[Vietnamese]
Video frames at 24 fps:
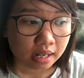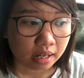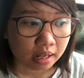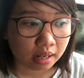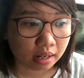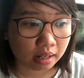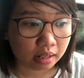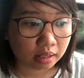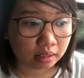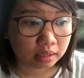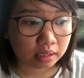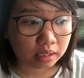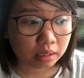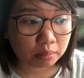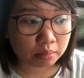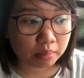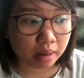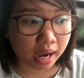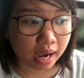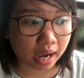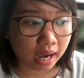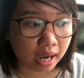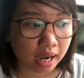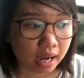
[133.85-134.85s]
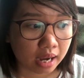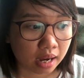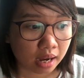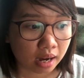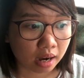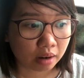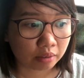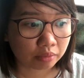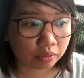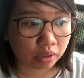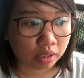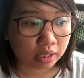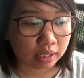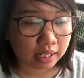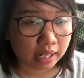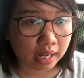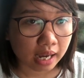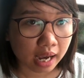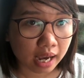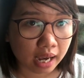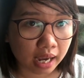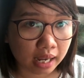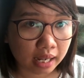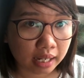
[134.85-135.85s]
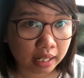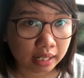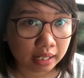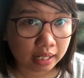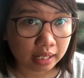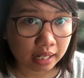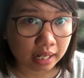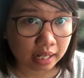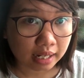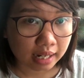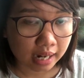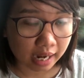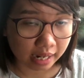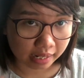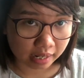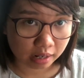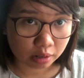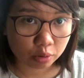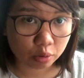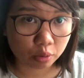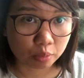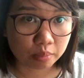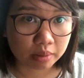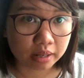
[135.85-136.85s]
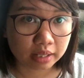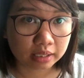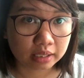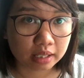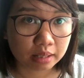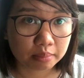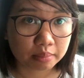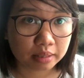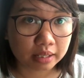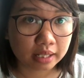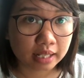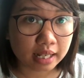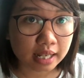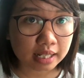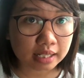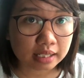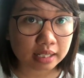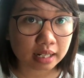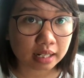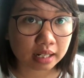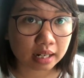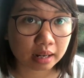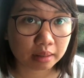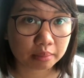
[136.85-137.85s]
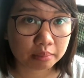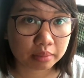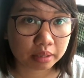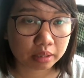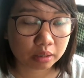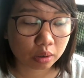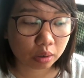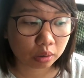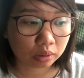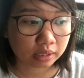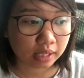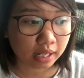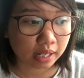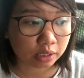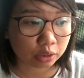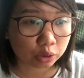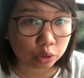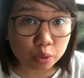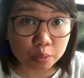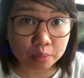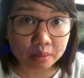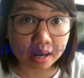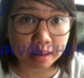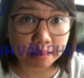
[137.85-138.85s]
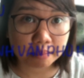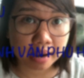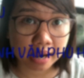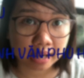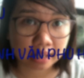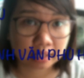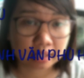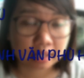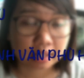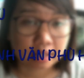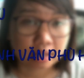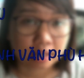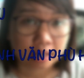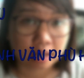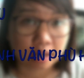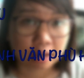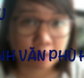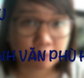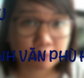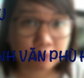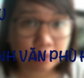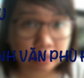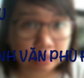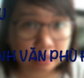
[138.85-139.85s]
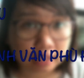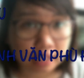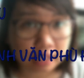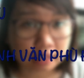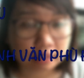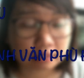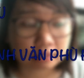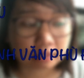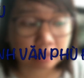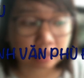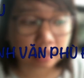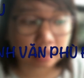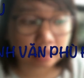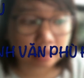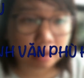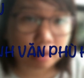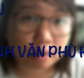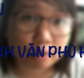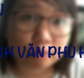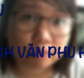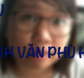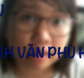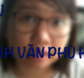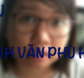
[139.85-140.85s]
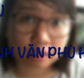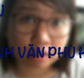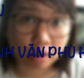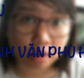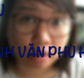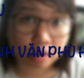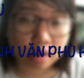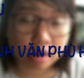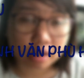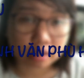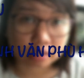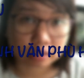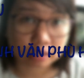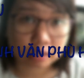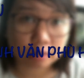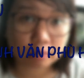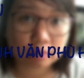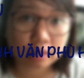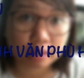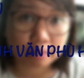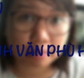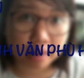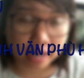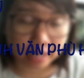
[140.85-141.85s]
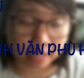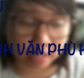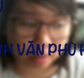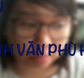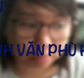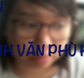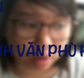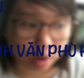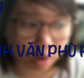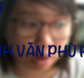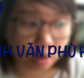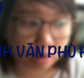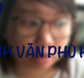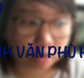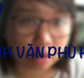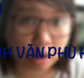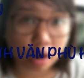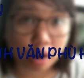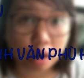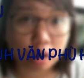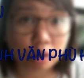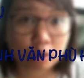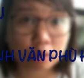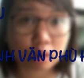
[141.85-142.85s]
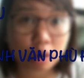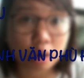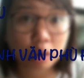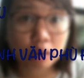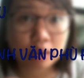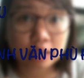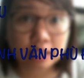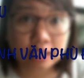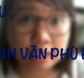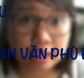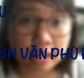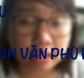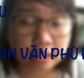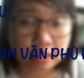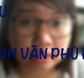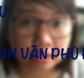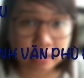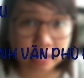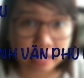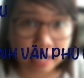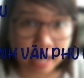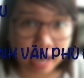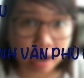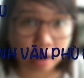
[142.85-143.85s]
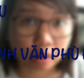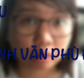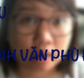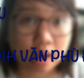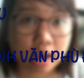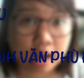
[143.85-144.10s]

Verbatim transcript: à, Nhưng mà à, với cái khả năng của mình thì mình nghĩ rằng là mình có thể giúp các bạn à, phân tích được cái câu văn đó ở trong cái bài đọc đó nó có ý nghĩa như thế nào.